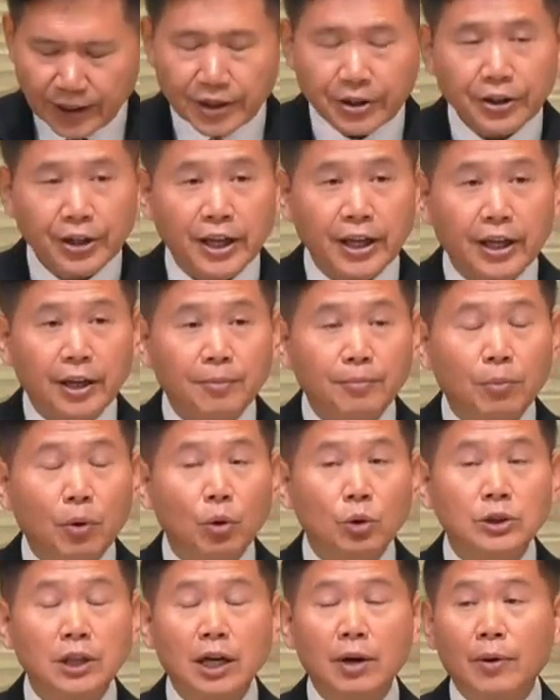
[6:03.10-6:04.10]
여기
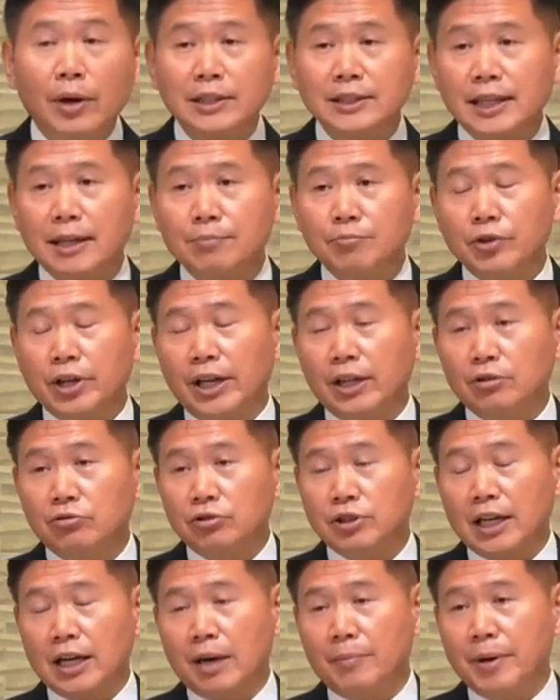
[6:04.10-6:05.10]
모세와 사무엘
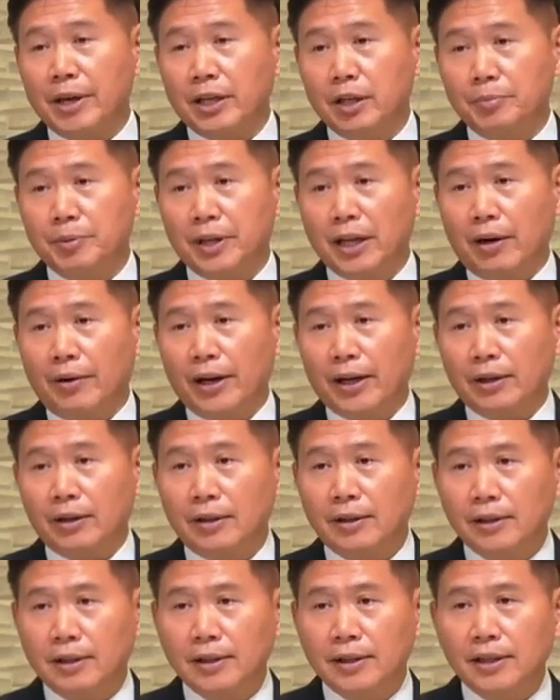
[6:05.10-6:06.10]
두 사람의 이름이 나와요.
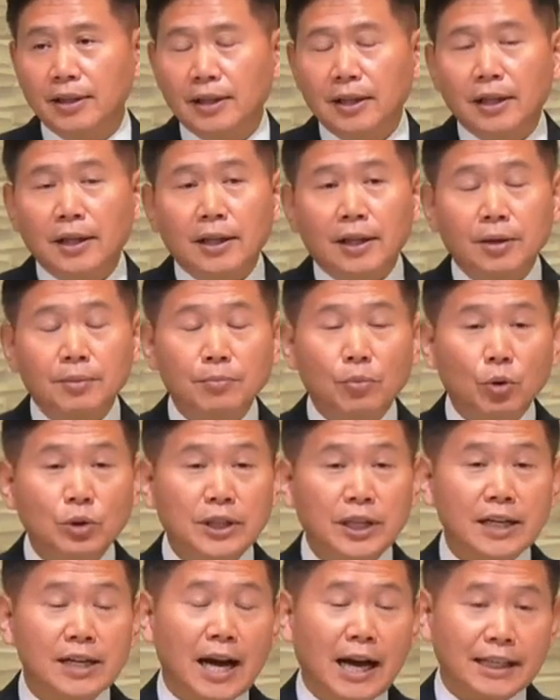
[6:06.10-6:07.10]
여러
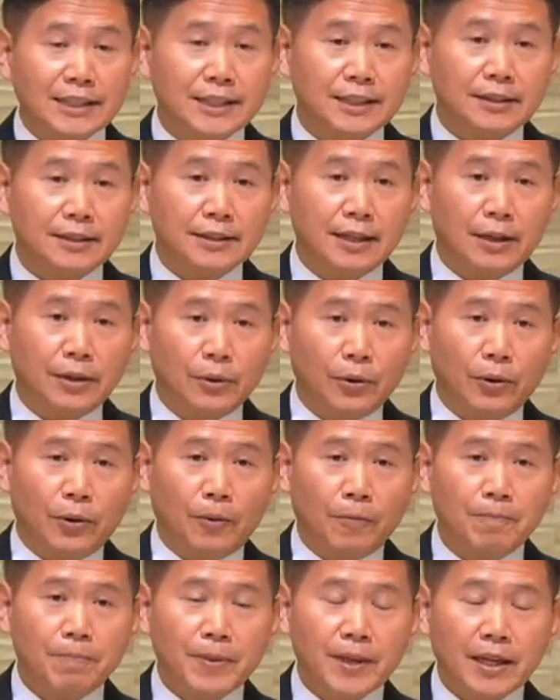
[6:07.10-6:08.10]
모세는 아시는
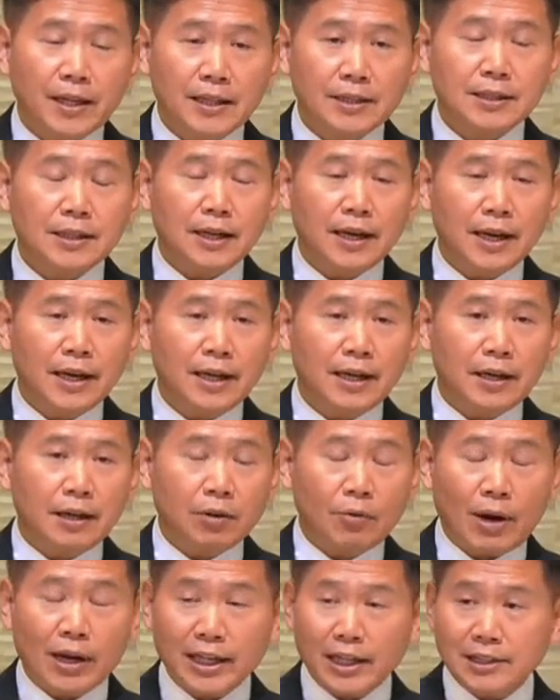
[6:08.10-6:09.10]
대로
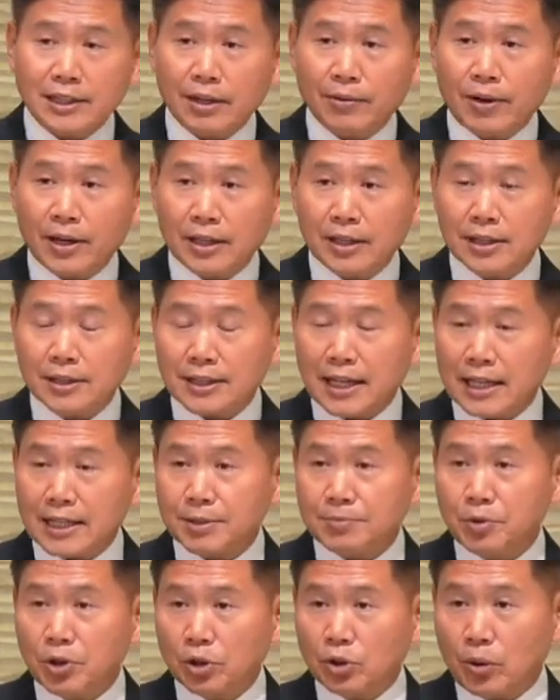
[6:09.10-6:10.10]
이스라엘 광야 생활을
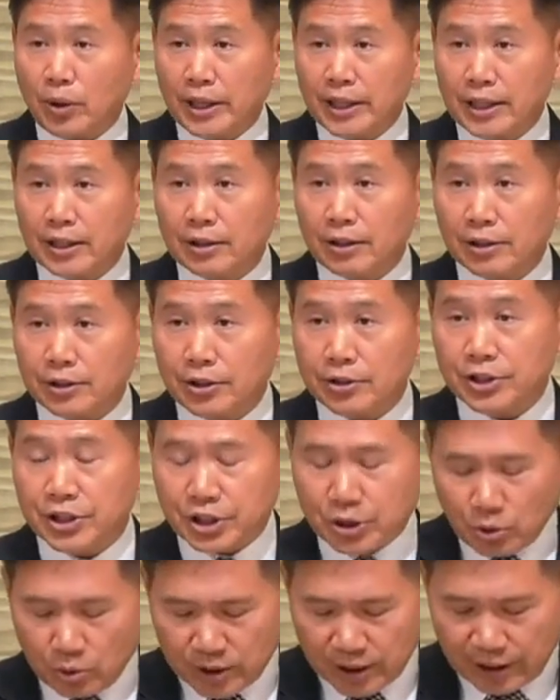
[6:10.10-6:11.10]
40년 동안 이끌었던
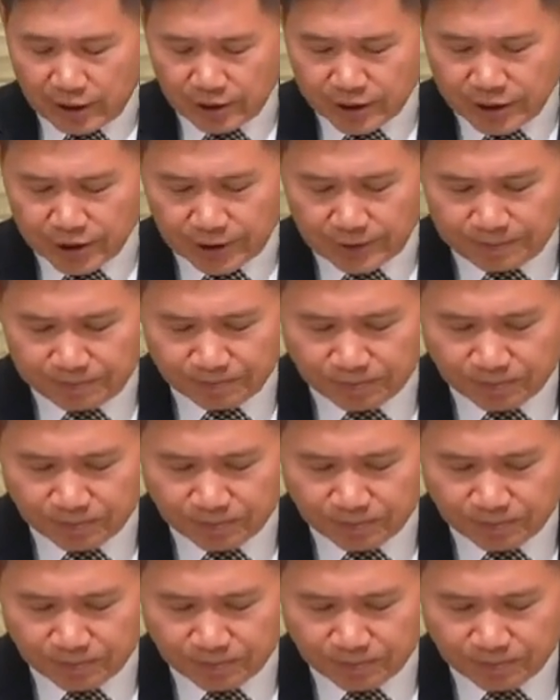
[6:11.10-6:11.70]
지도자였죠.